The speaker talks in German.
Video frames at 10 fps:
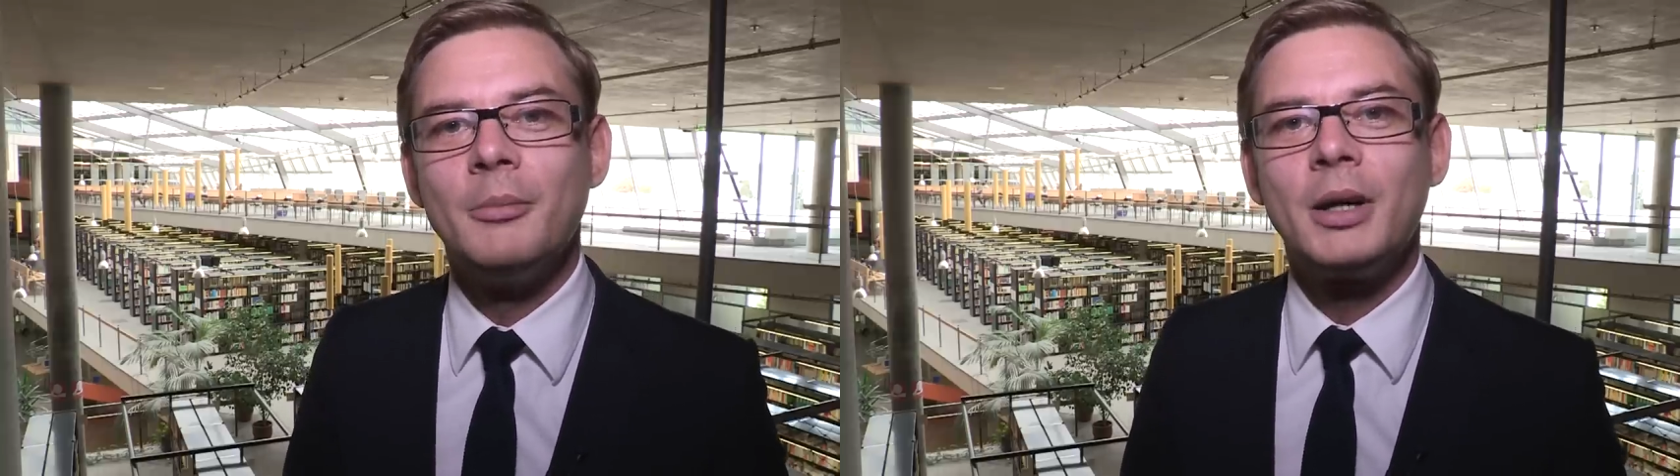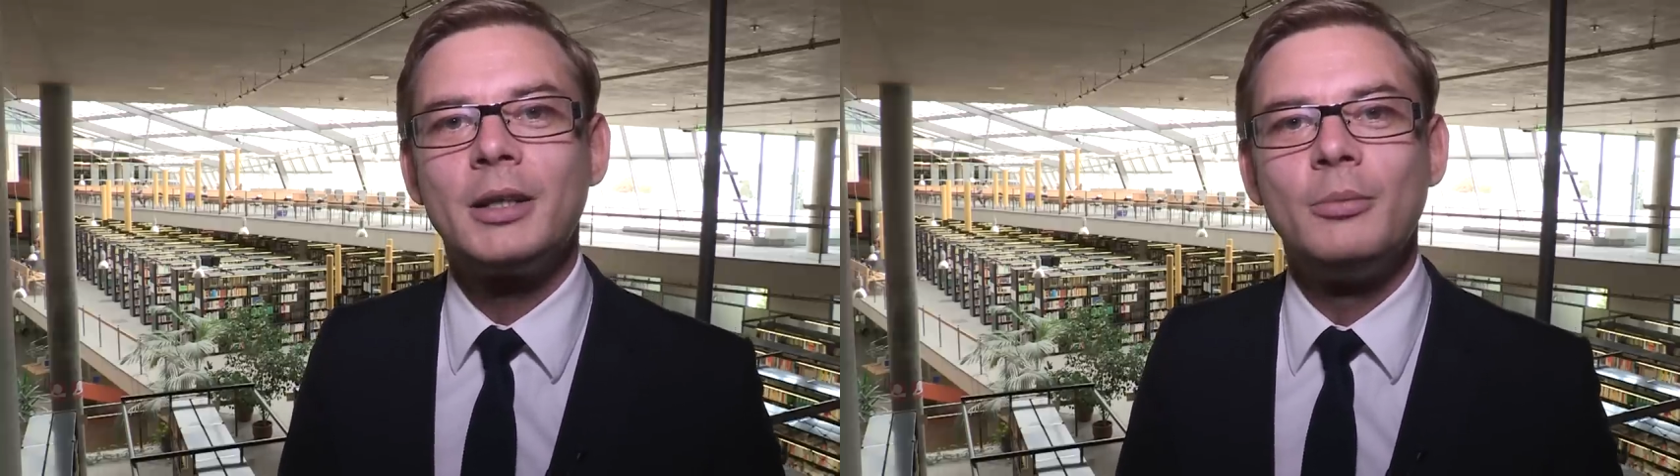
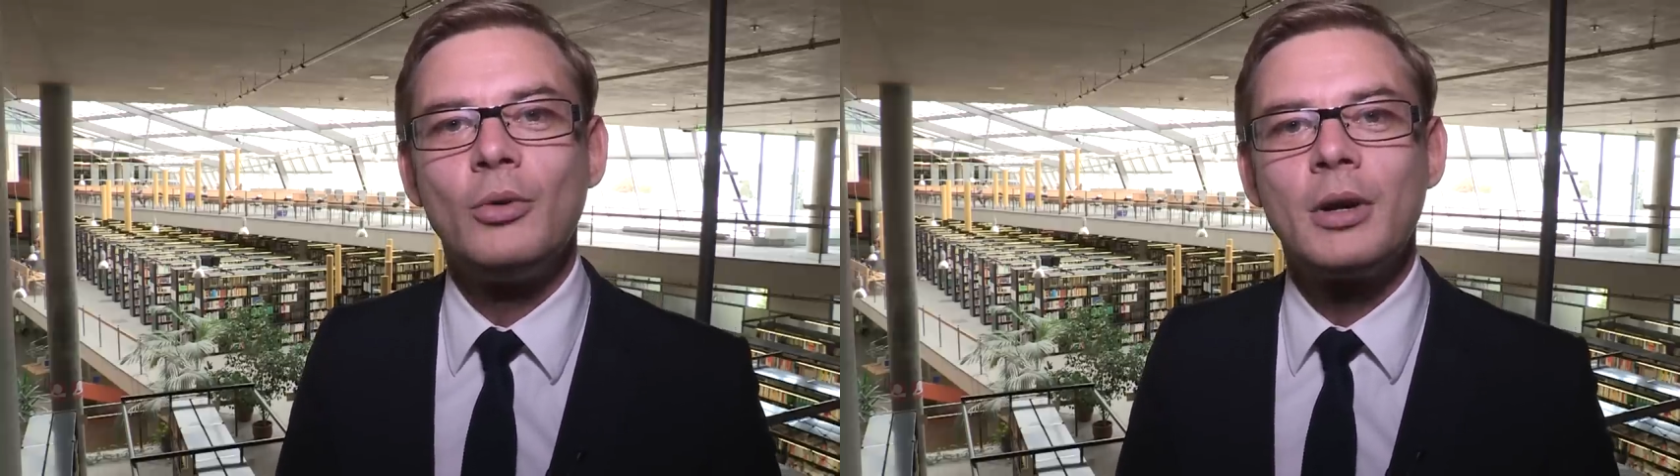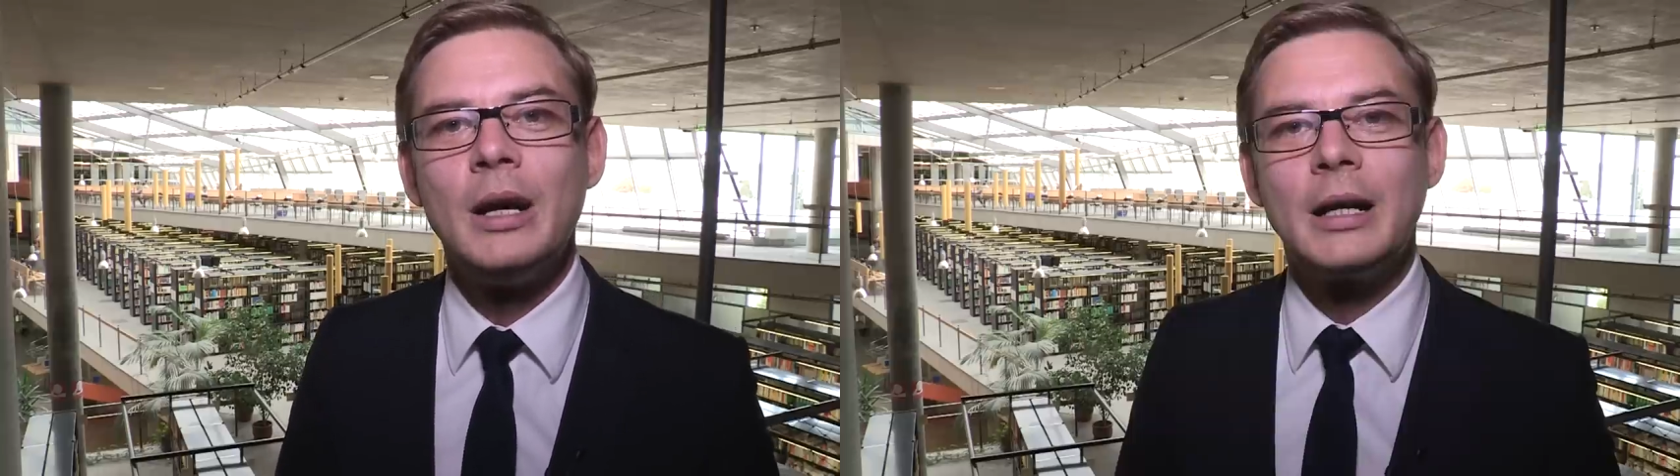
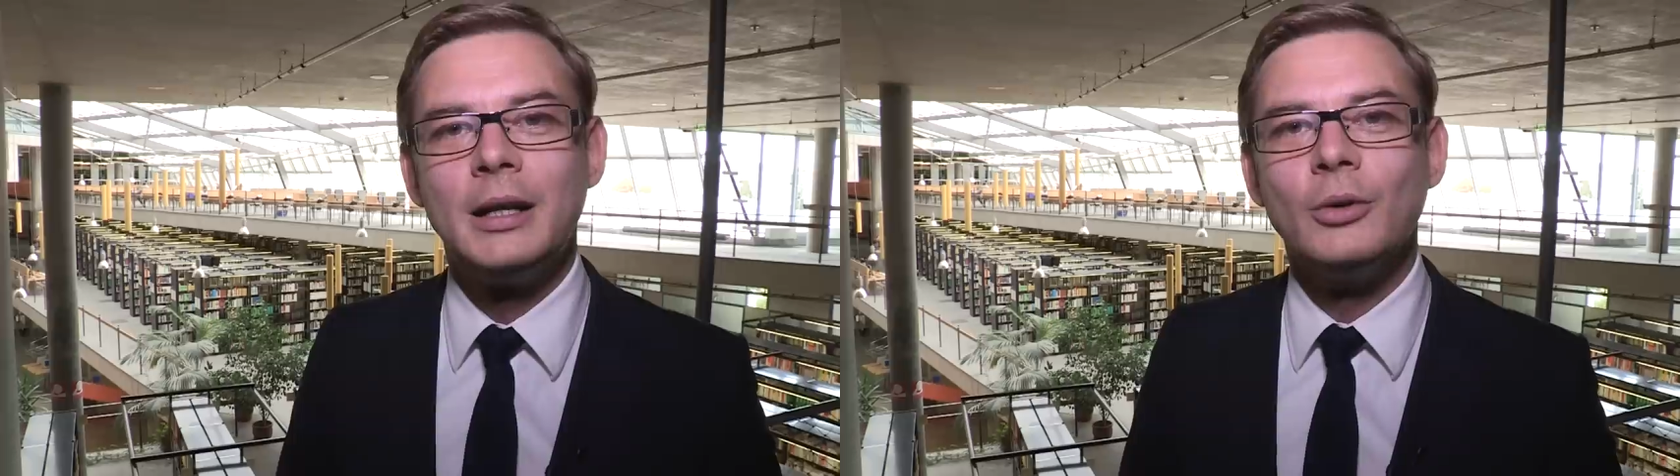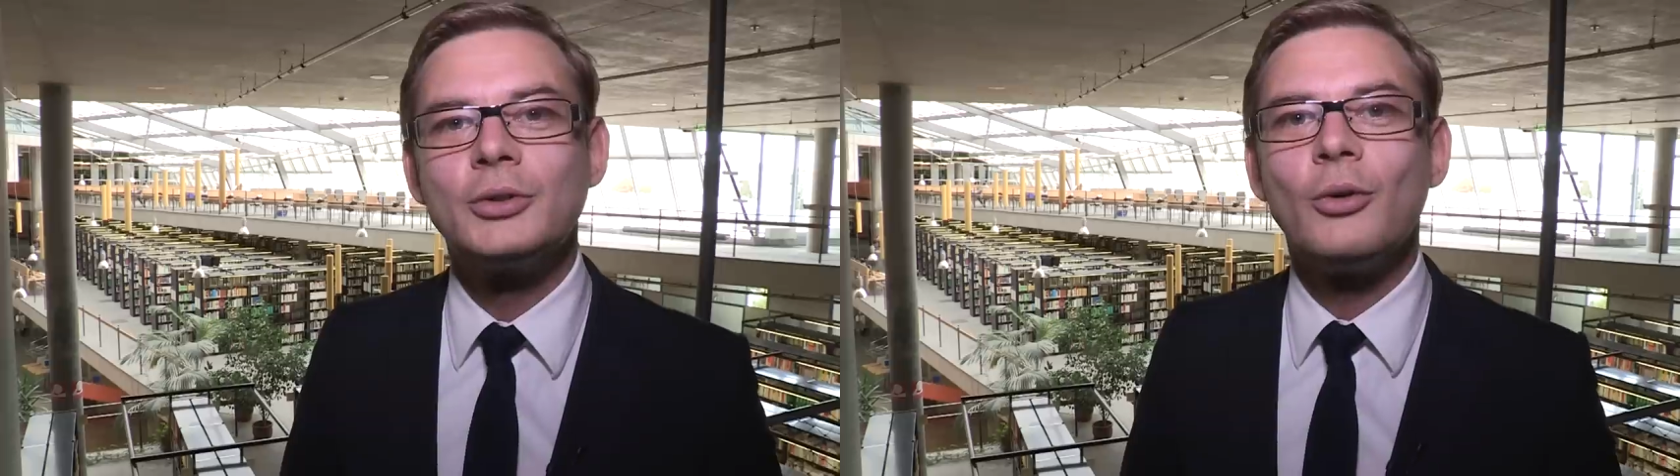Magdeburg,
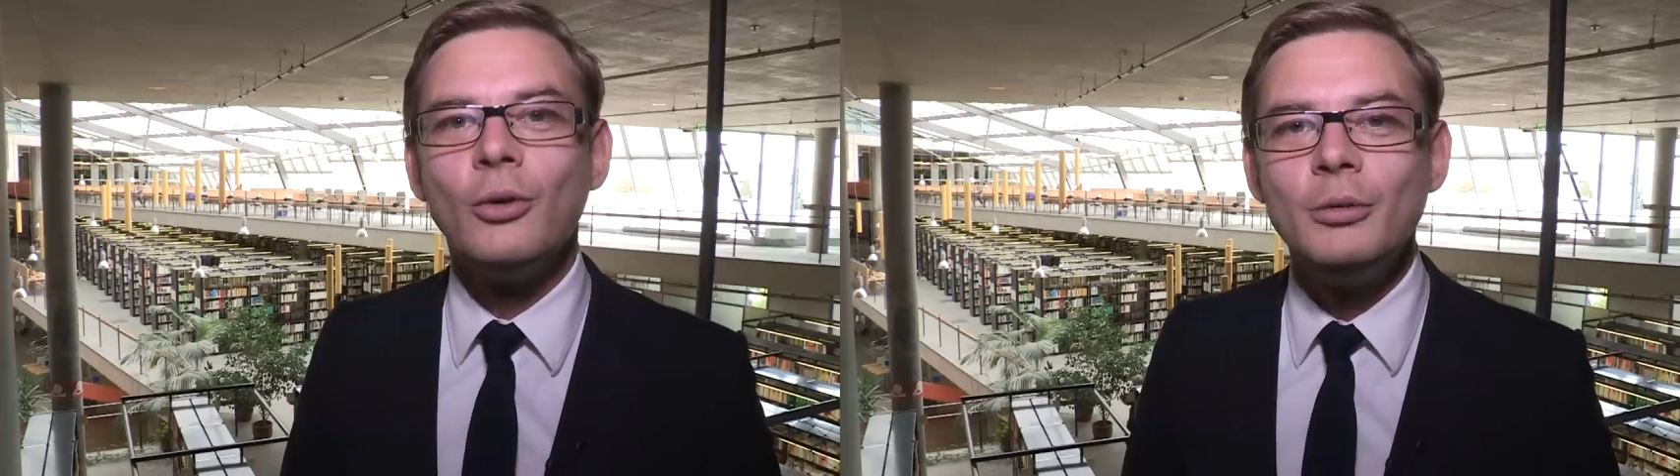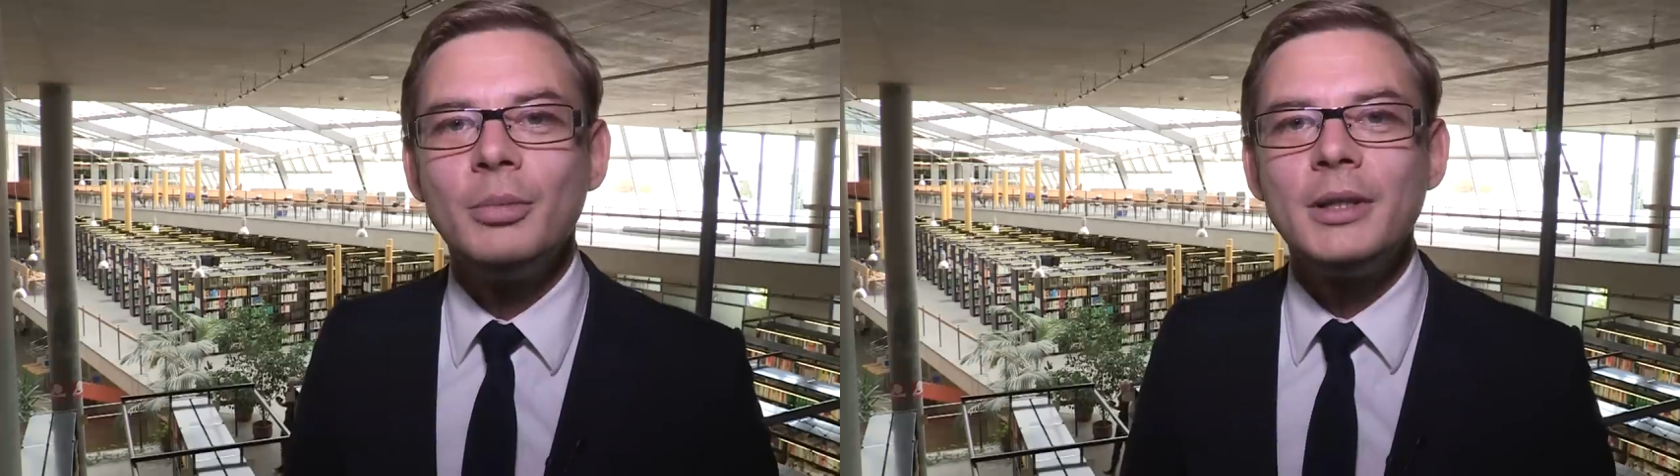Klaus
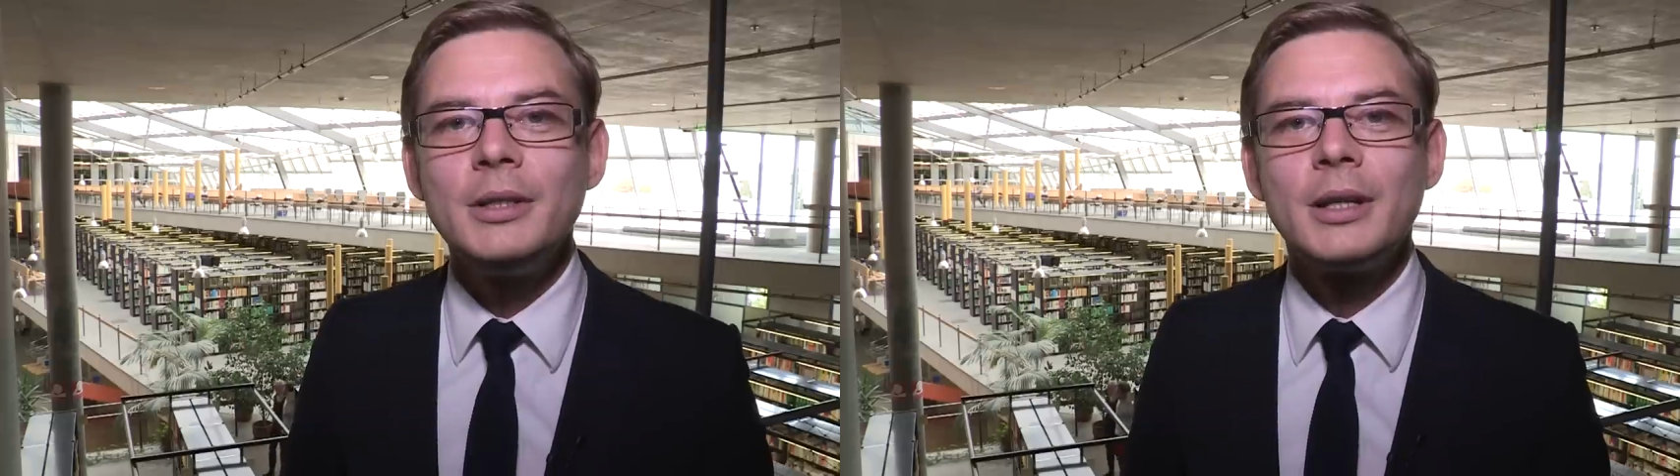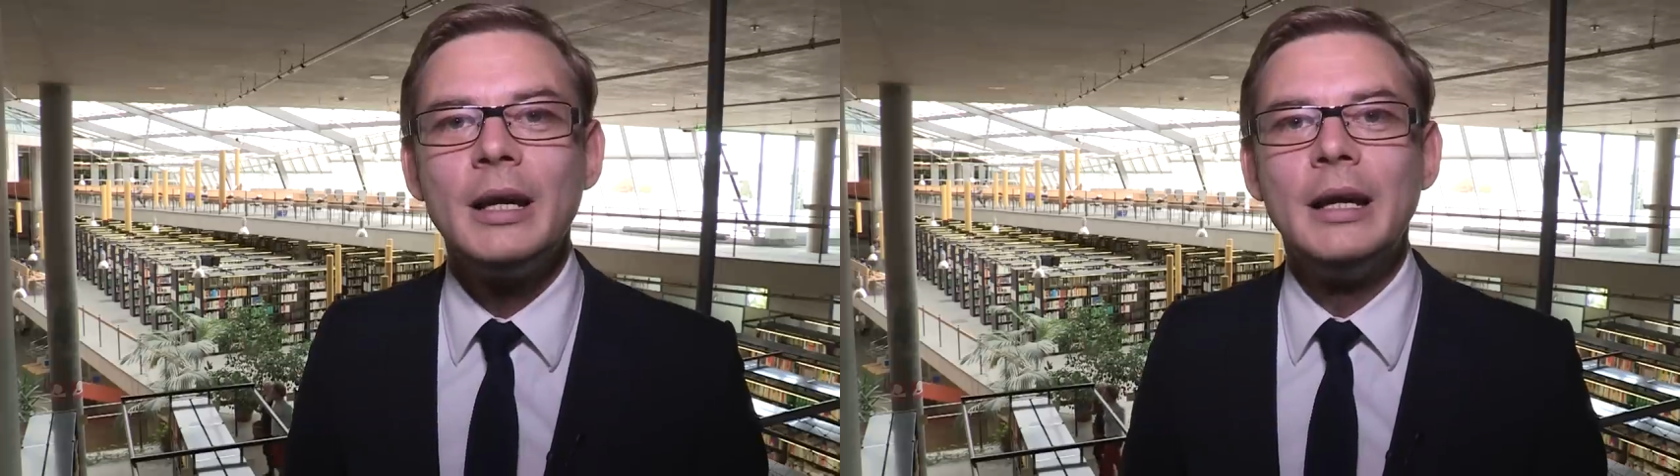Olbricht,